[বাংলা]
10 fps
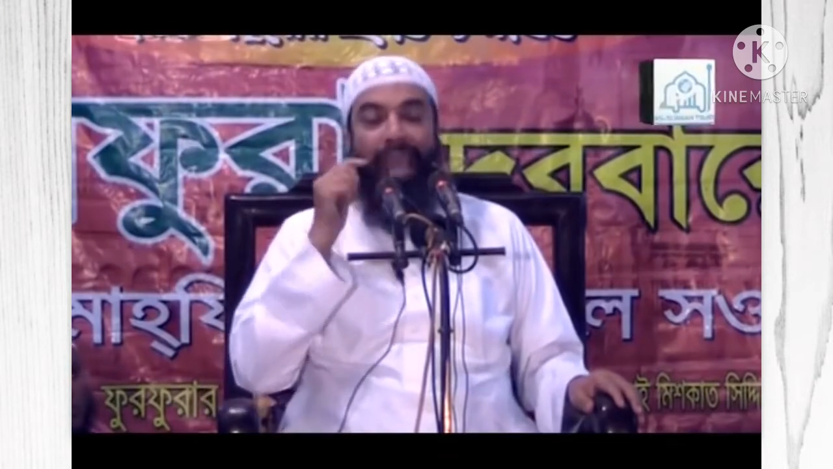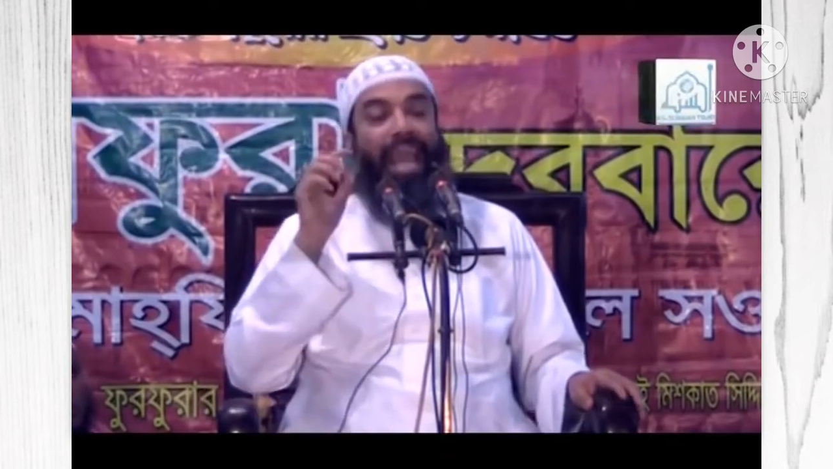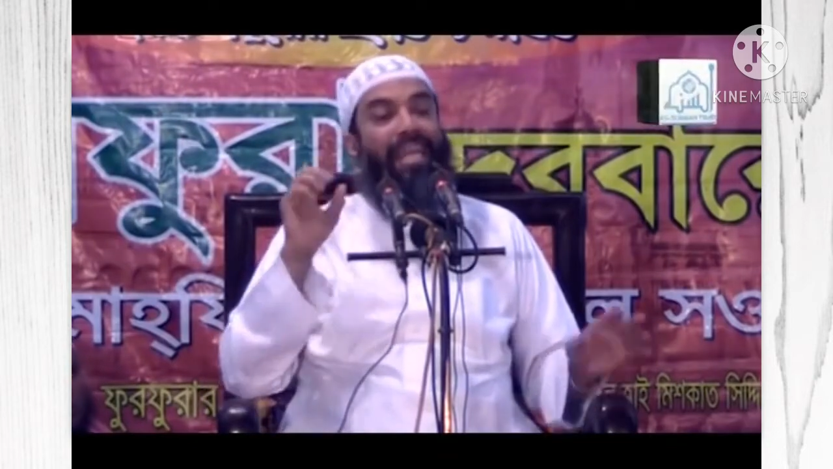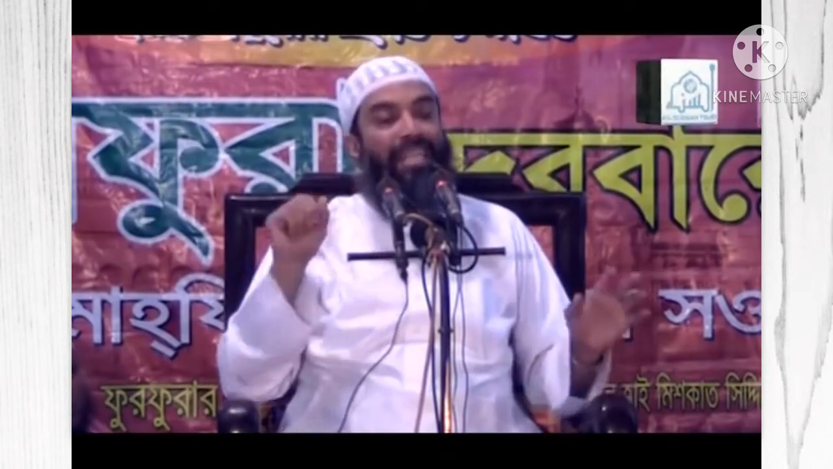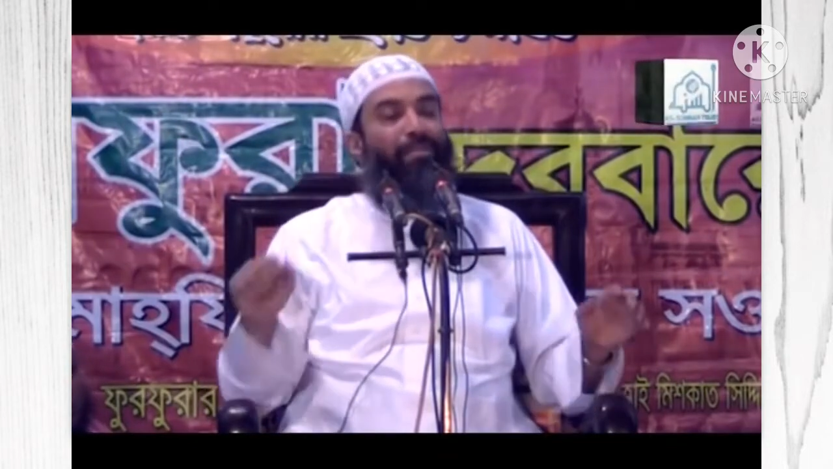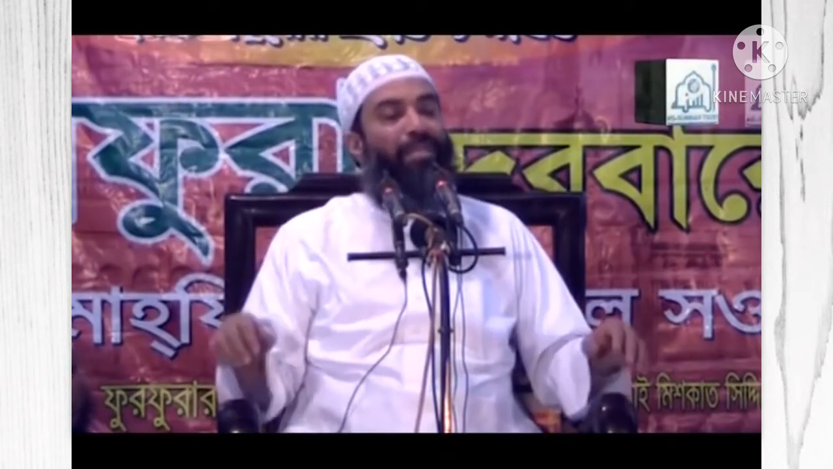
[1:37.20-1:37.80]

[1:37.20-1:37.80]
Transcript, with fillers: এই যে